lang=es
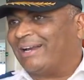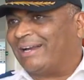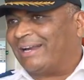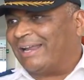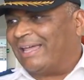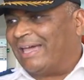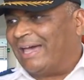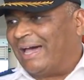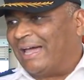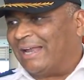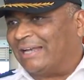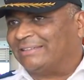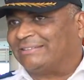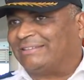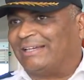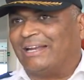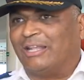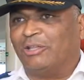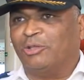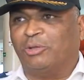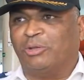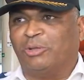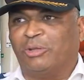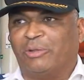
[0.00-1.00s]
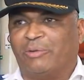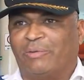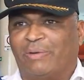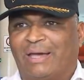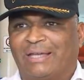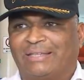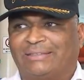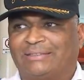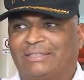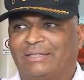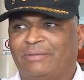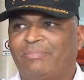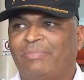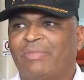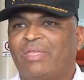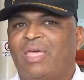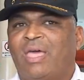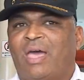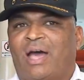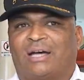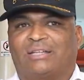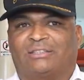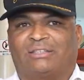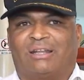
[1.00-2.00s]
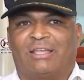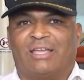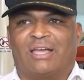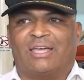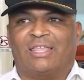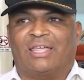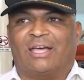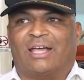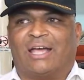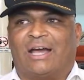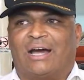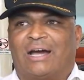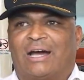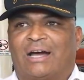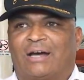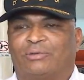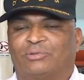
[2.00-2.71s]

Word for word: real, saliendo de base hasta llegar acá.